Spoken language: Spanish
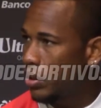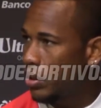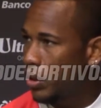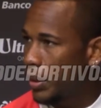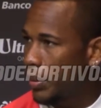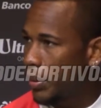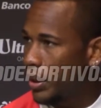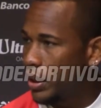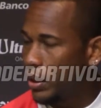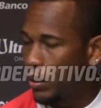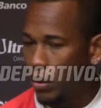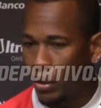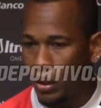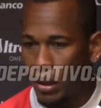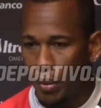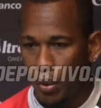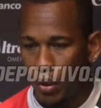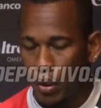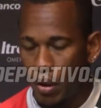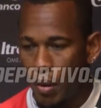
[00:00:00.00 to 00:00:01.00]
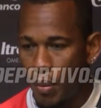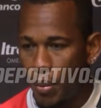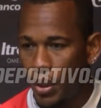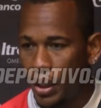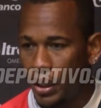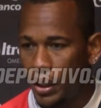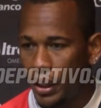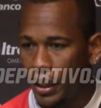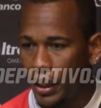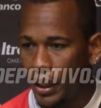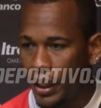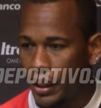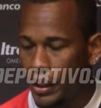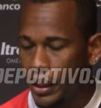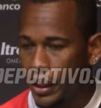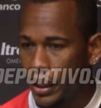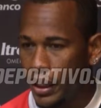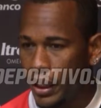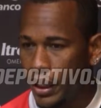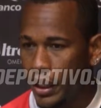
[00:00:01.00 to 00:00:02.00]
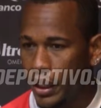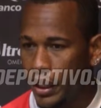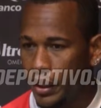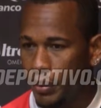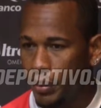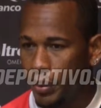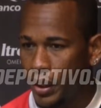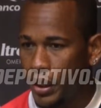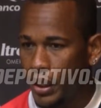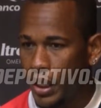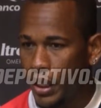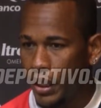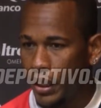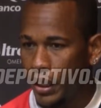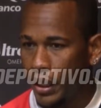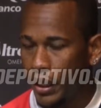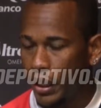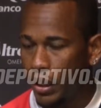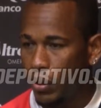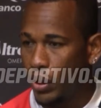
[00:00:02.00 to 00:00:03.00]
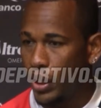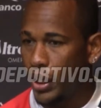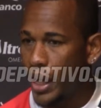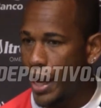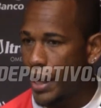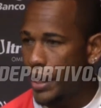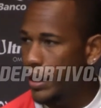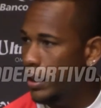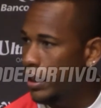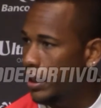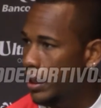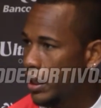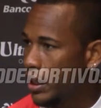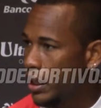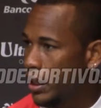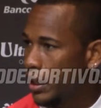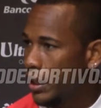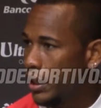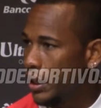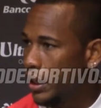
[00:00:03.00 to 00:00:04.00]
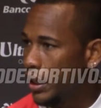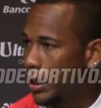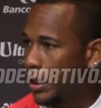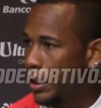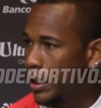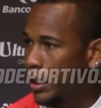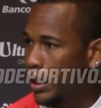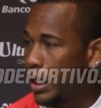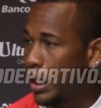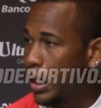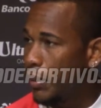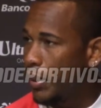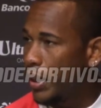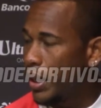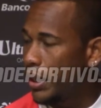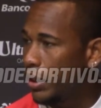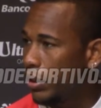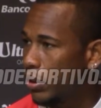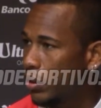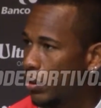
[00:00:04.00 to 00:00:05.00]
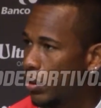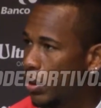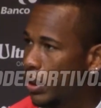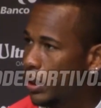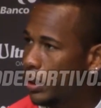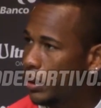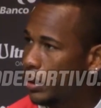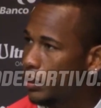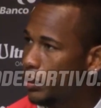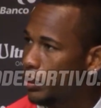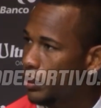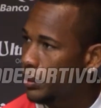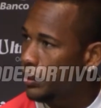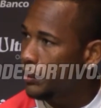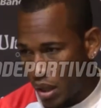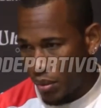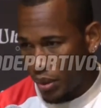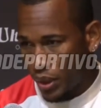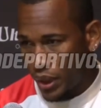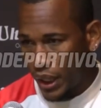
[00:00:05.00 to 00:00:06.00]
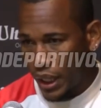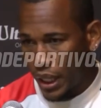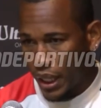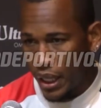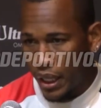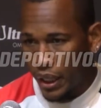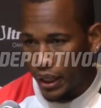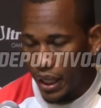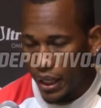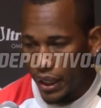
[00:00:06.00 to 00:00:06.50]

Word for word: Creo que para este juego tampoco lo vamos a poder tener, así que es pensar en lo que hay y, darle para adelante con los jugadores que tenemos. Pues él ha,